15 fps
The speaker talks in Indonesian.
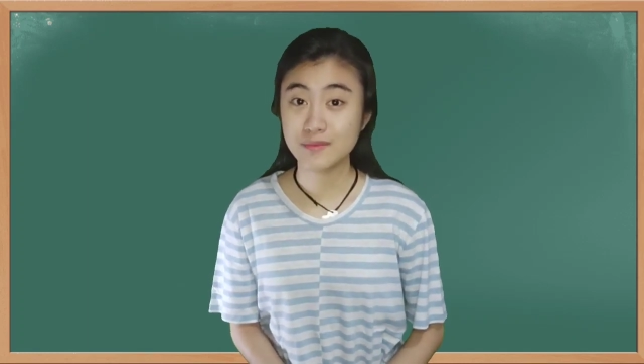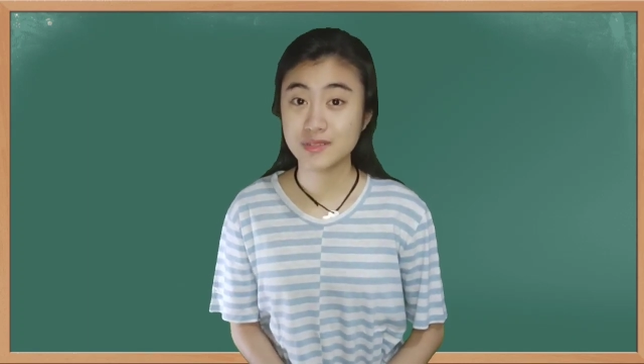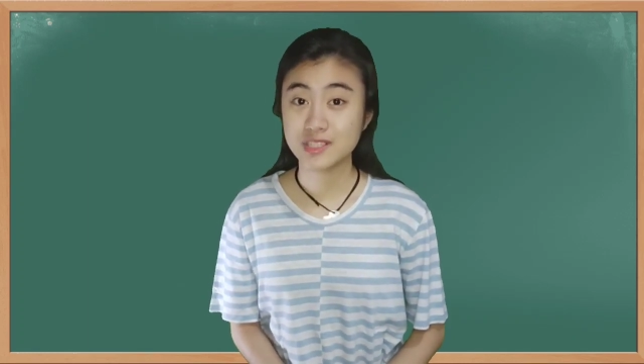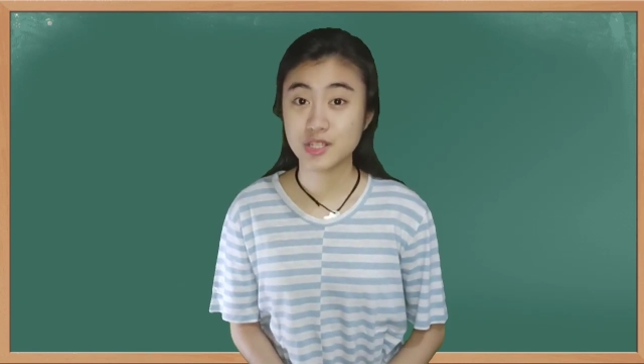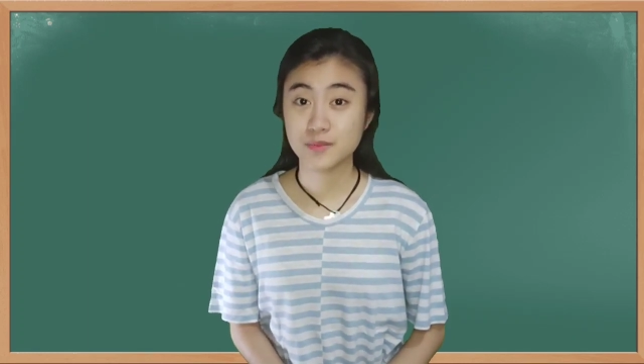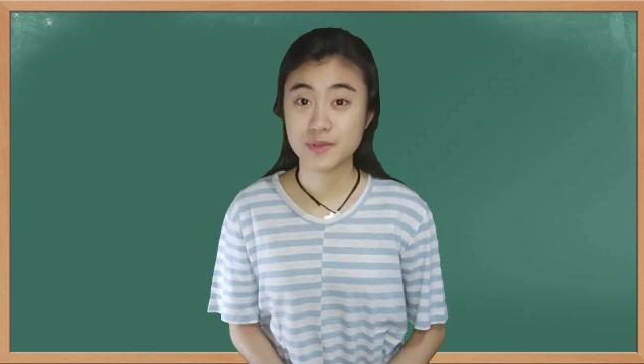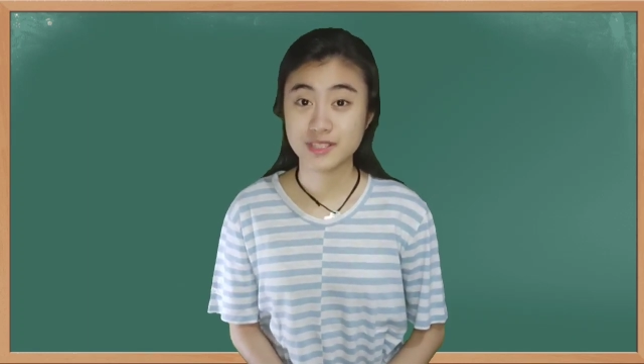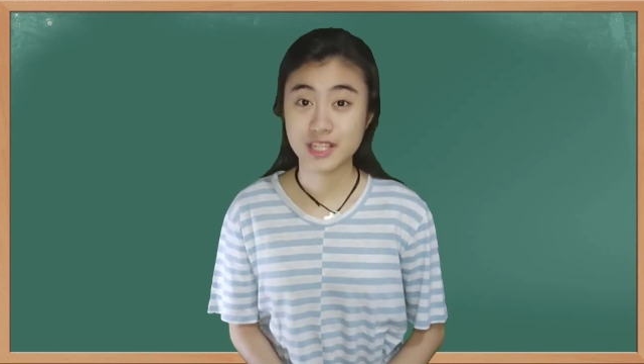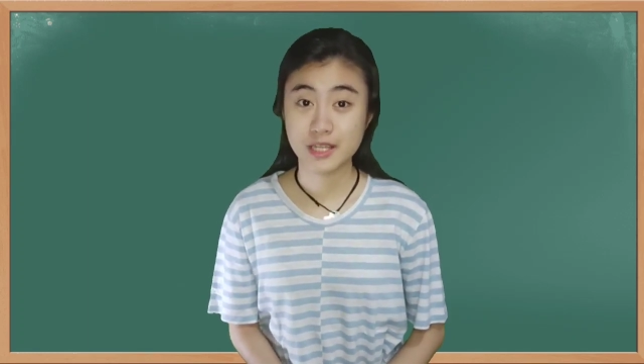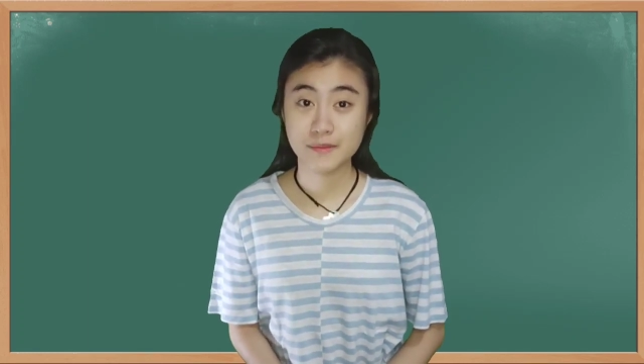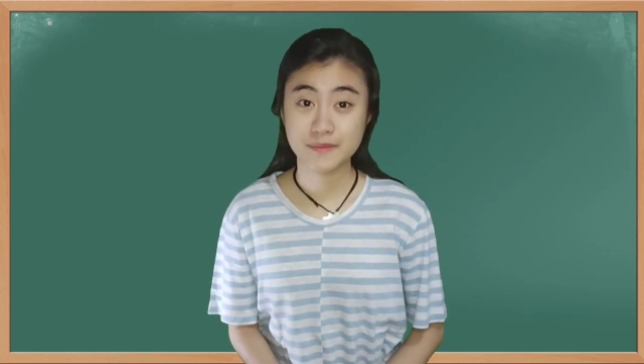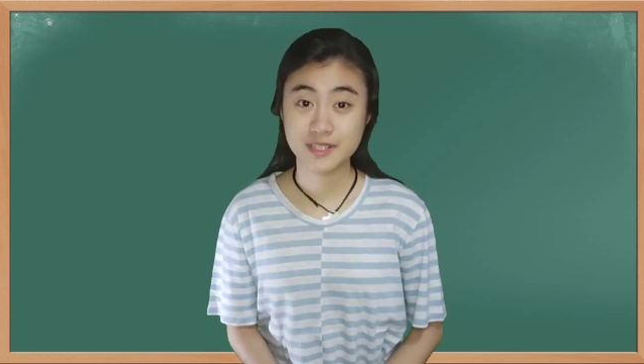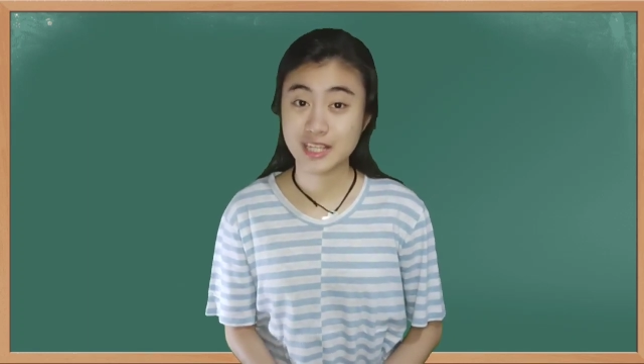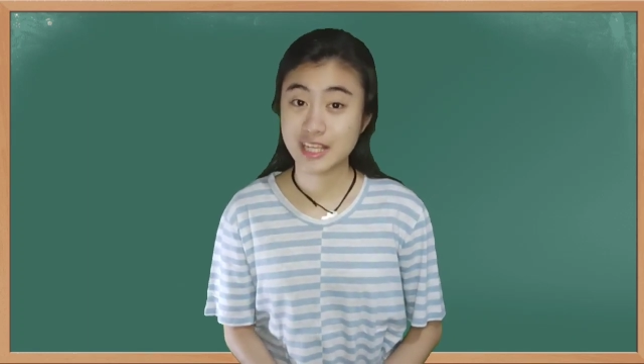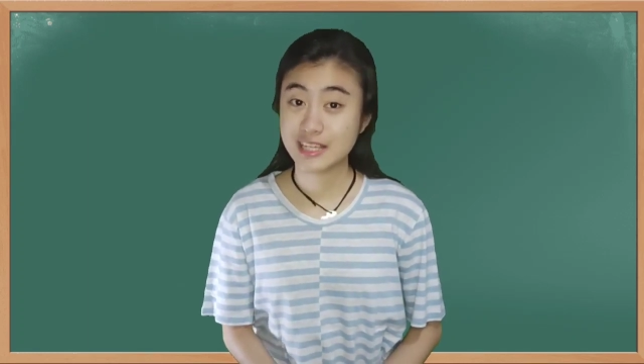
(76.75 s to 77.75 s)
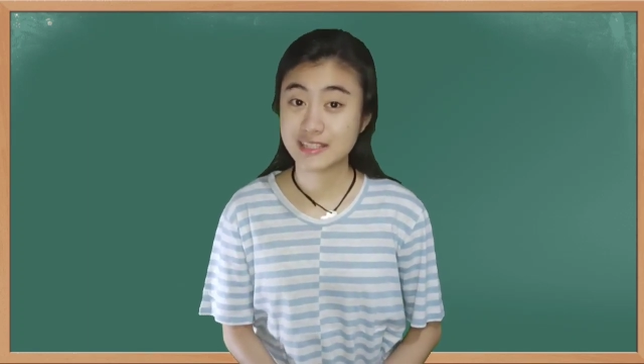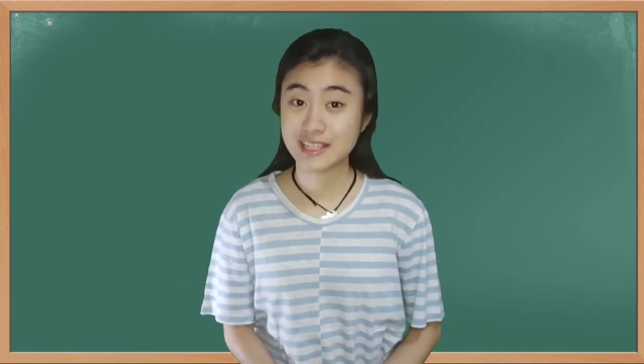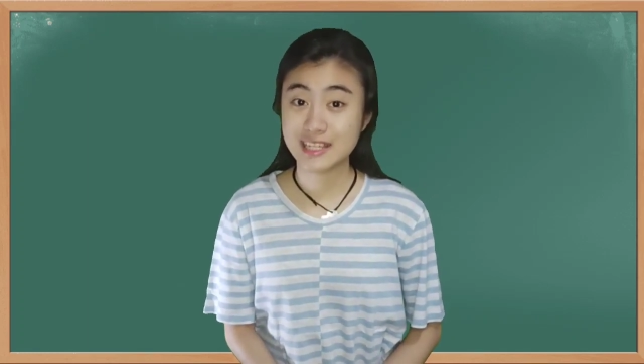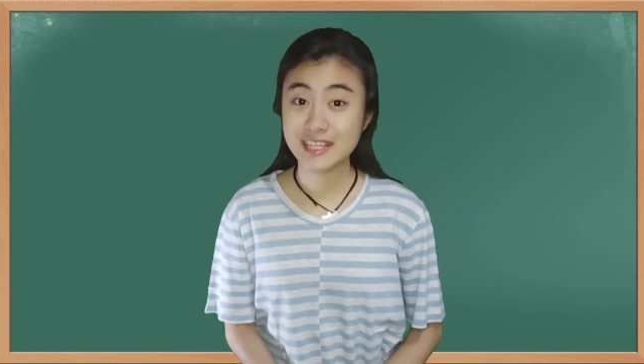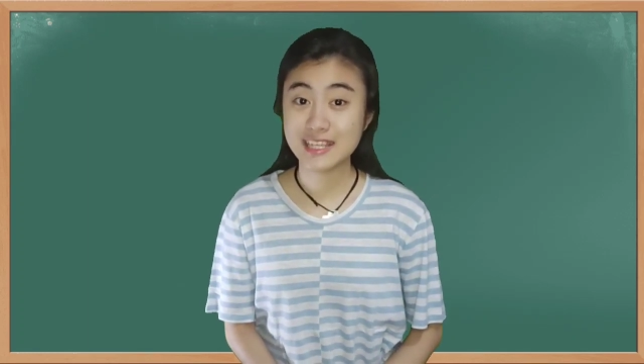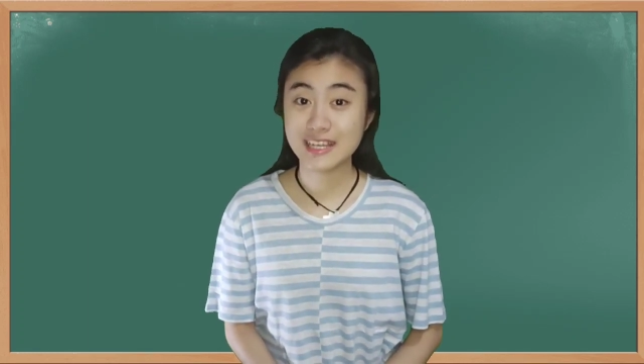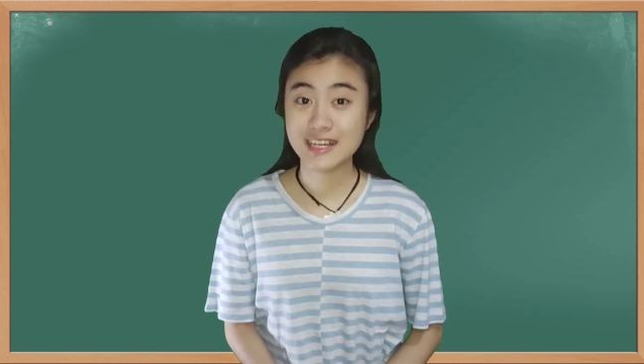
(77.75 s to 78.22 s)
menjawab pertanyaan-pertanyaan
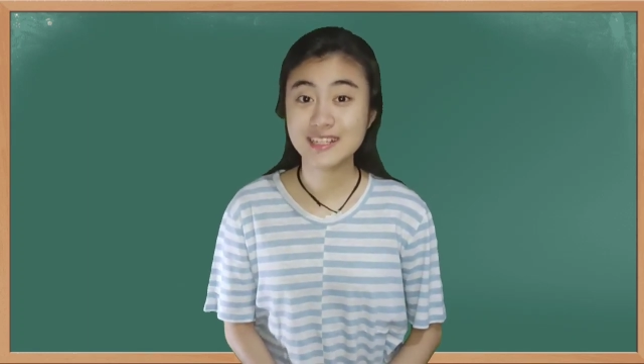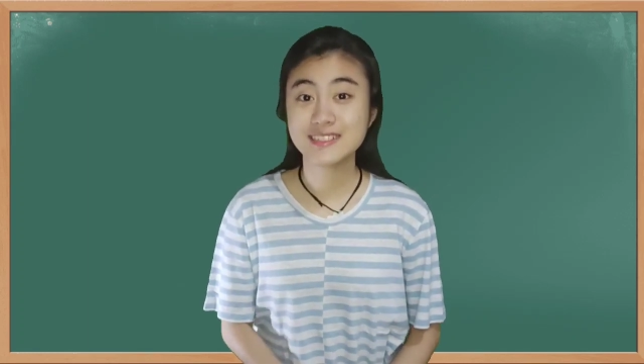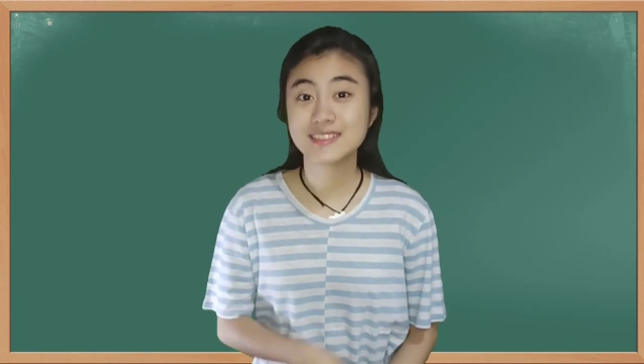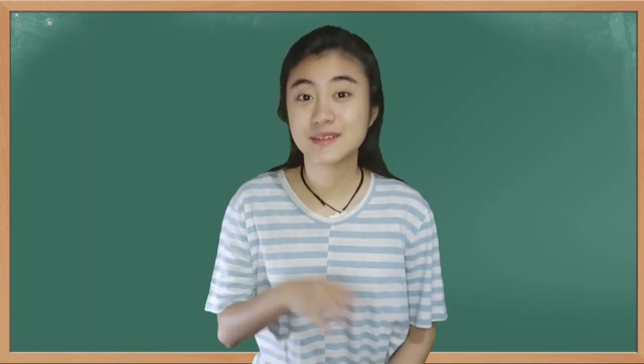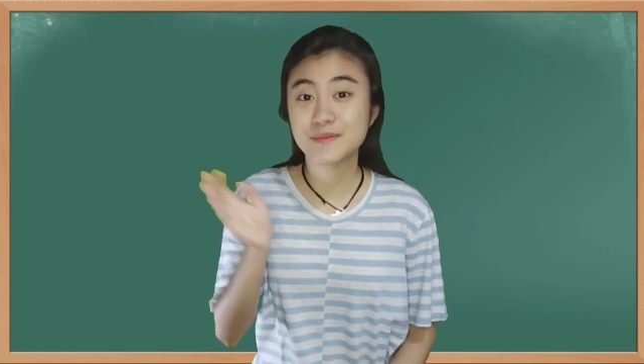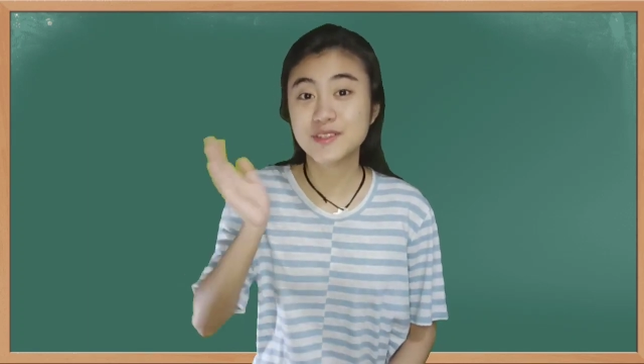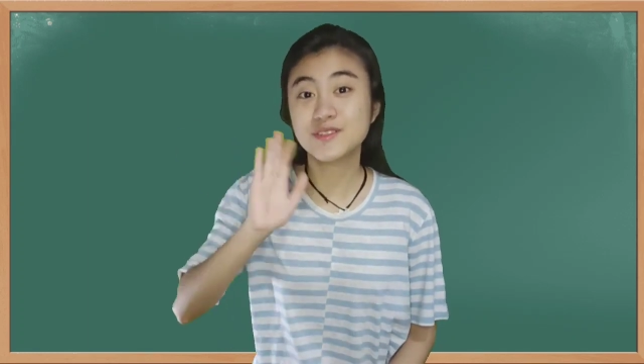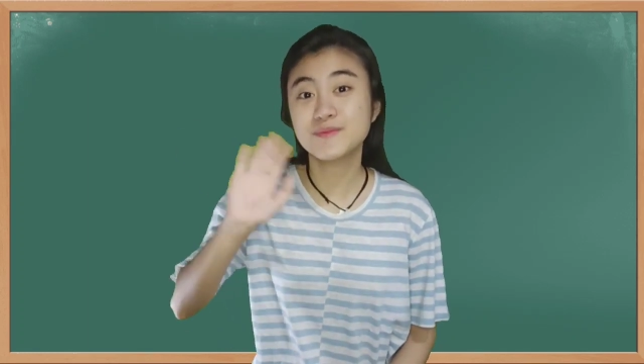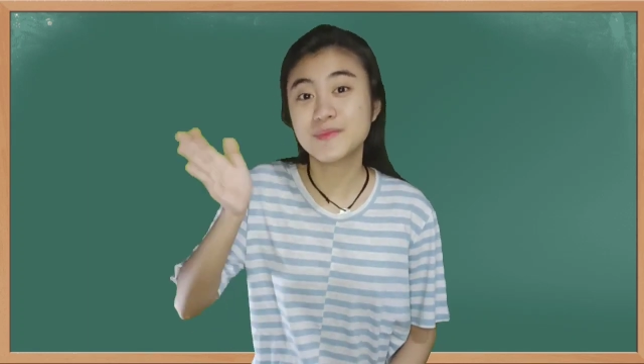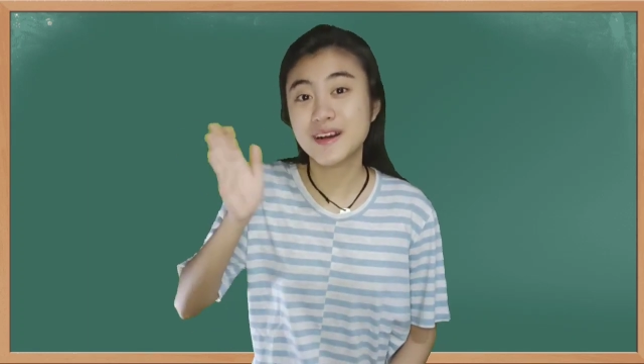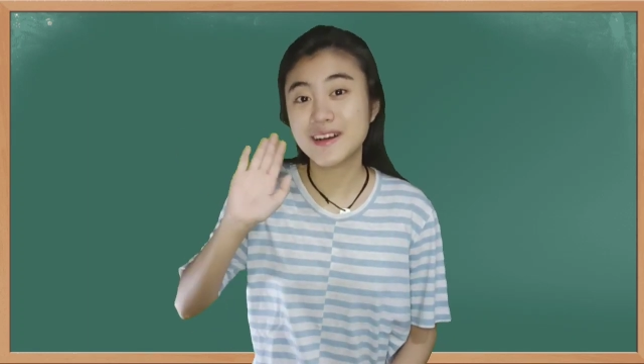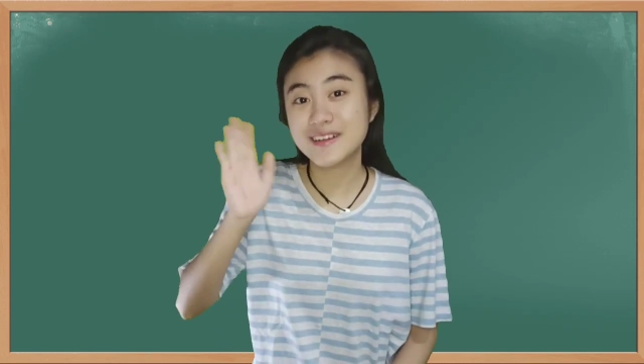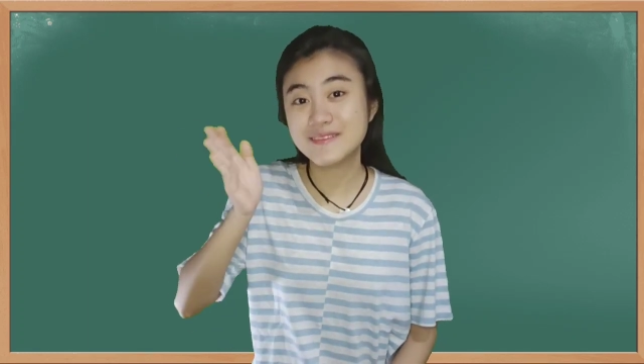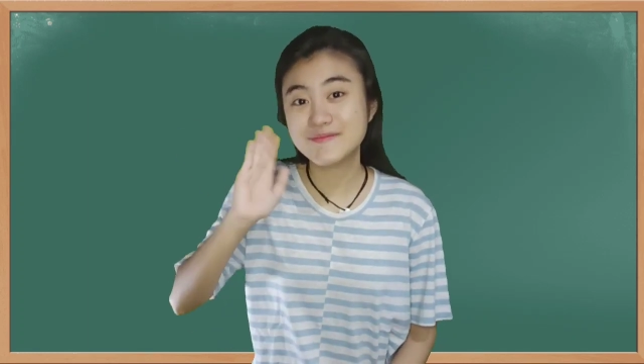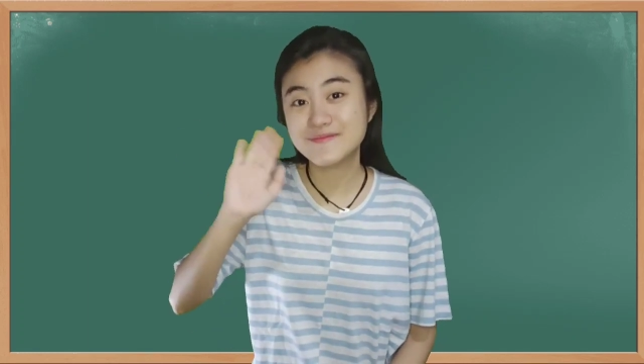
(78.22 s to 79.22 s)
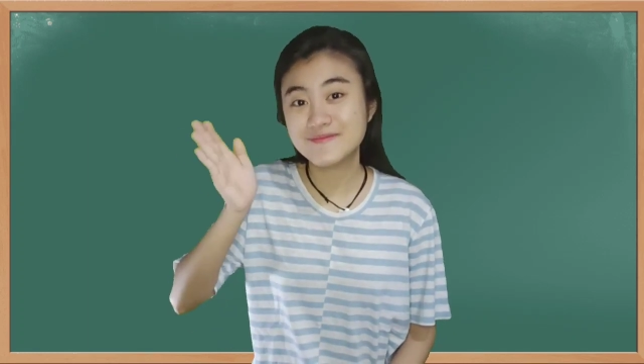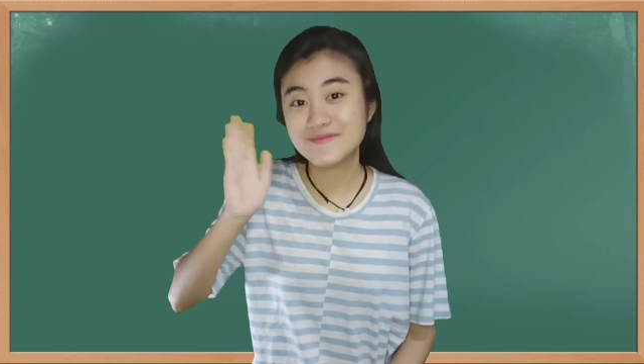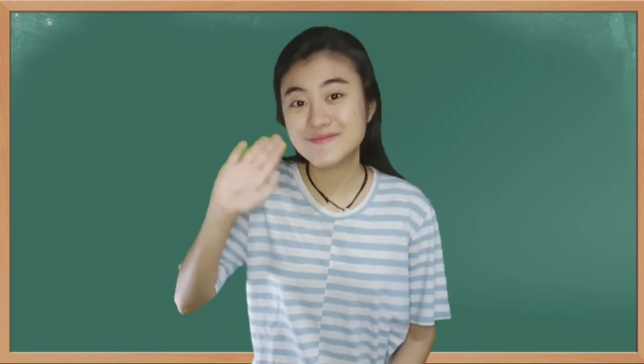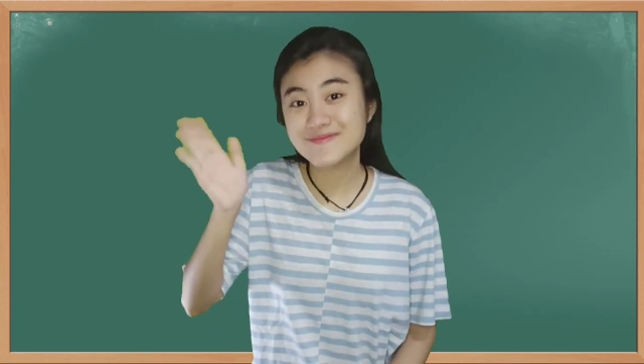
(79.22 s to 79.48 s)
tadi ya. Sampai jumpa!